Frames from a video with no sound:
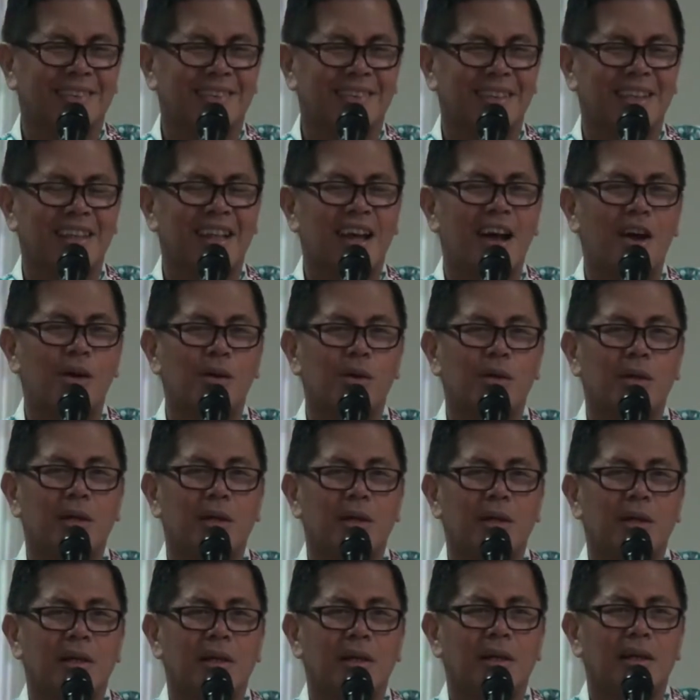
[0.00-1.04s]
Gak tahu.
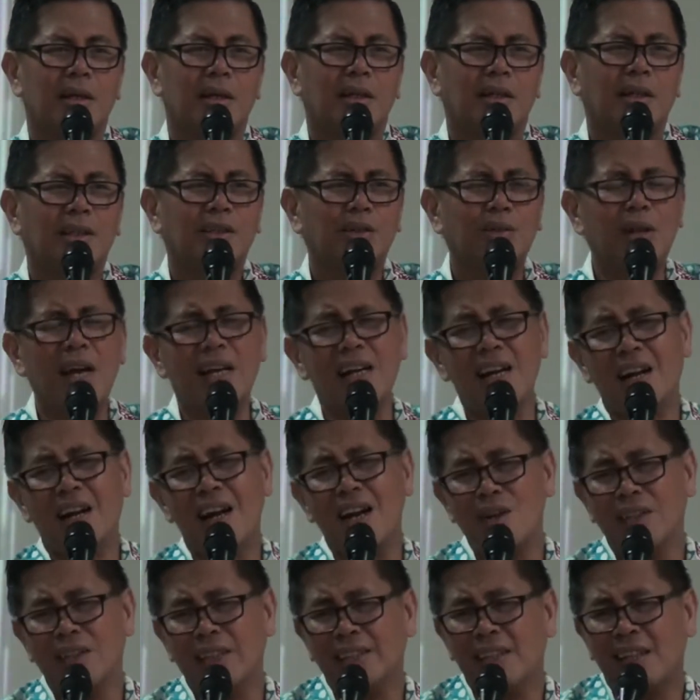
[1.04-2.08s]
Nah saudara
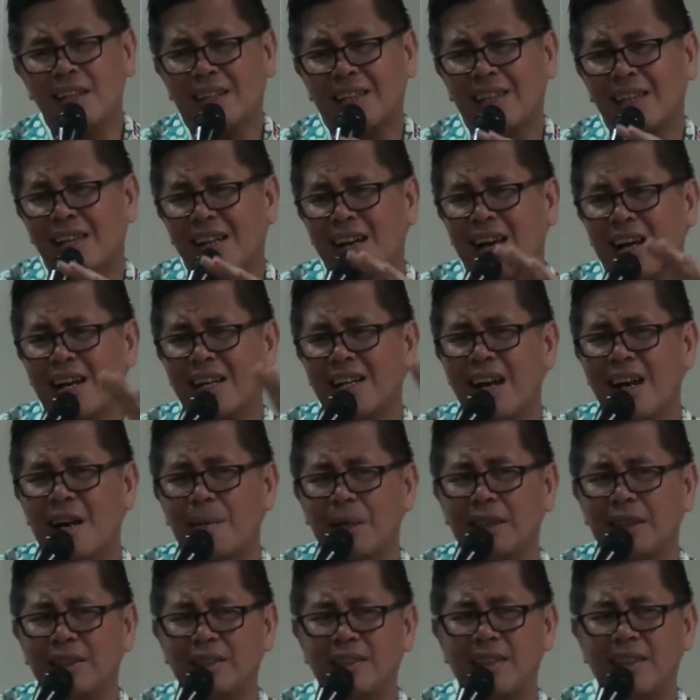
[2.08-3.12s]
kalau kita kehilangan
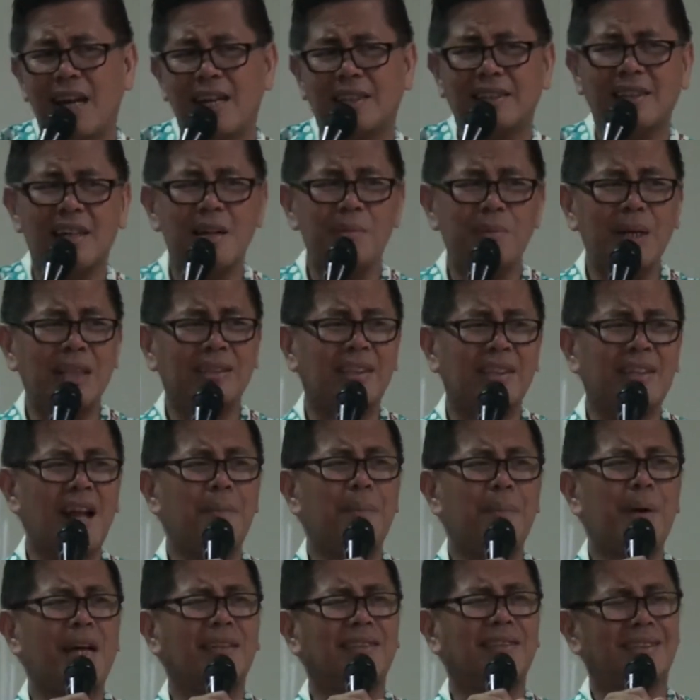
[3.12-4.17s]
damai sejahtera biasanya
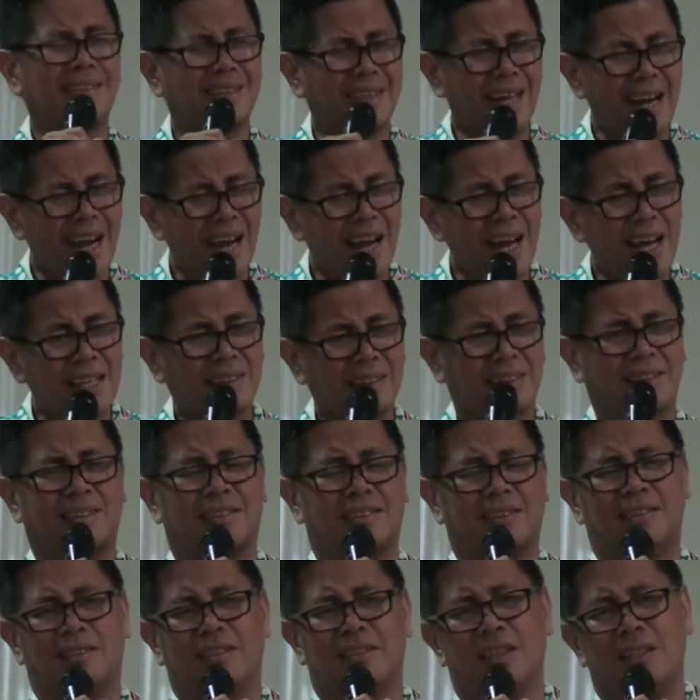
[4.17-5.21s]
apa?
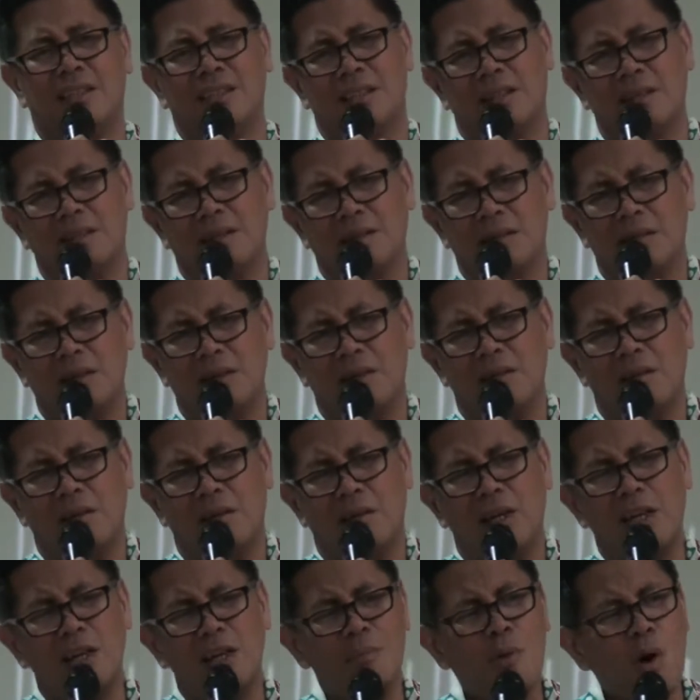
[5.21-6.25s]
Stres.
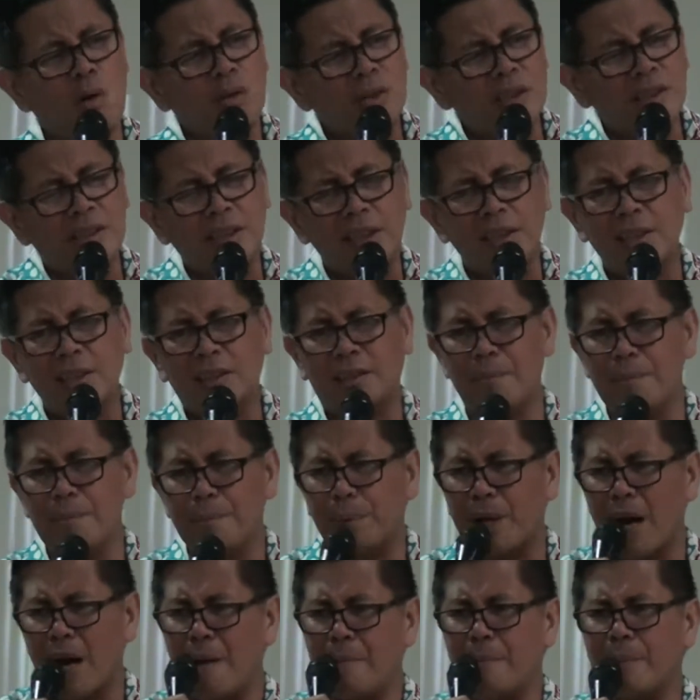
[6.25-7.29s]
Emosi,
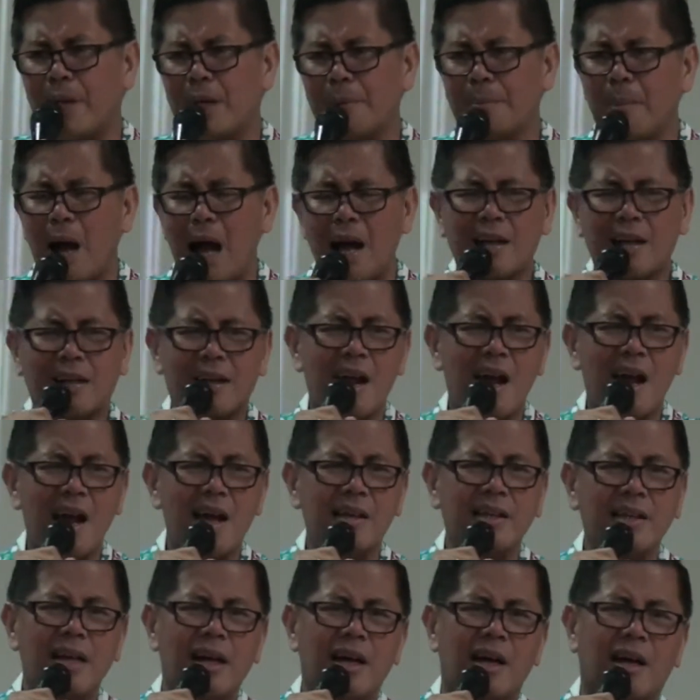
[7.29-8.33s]
temperamen,
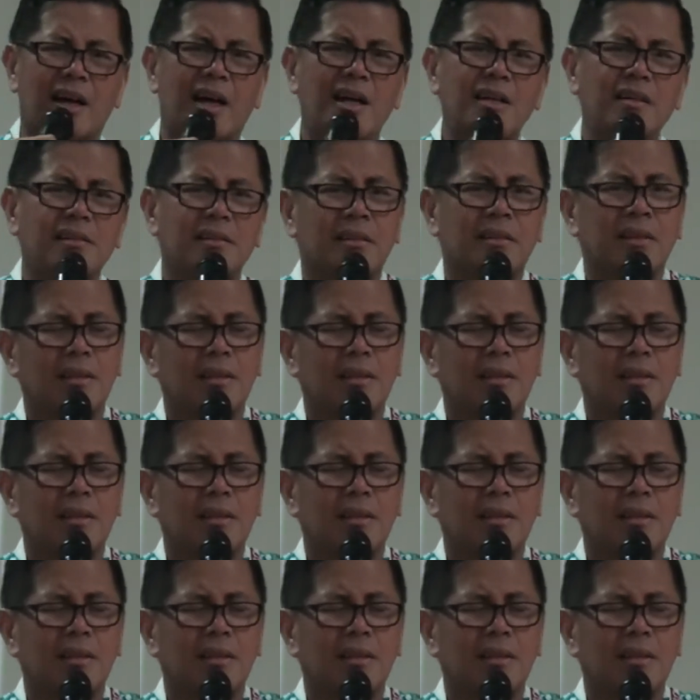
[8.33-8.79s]
marah. Ya kan?